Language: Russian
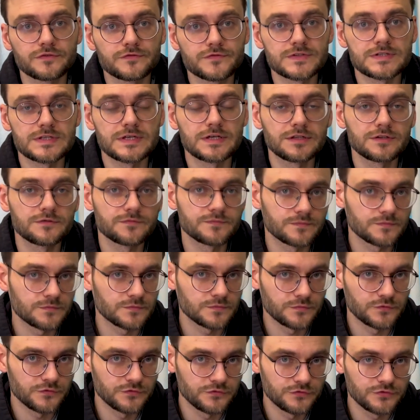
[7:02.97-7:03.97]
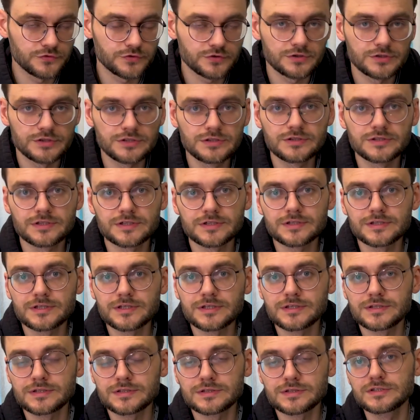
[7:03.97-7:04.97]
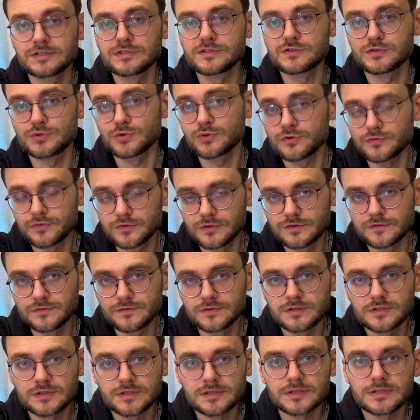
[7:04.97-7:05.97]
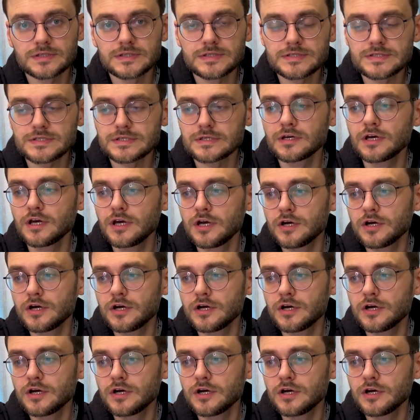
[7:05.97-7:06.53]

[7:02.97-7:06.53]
в целом в интернет серфинг в интернете,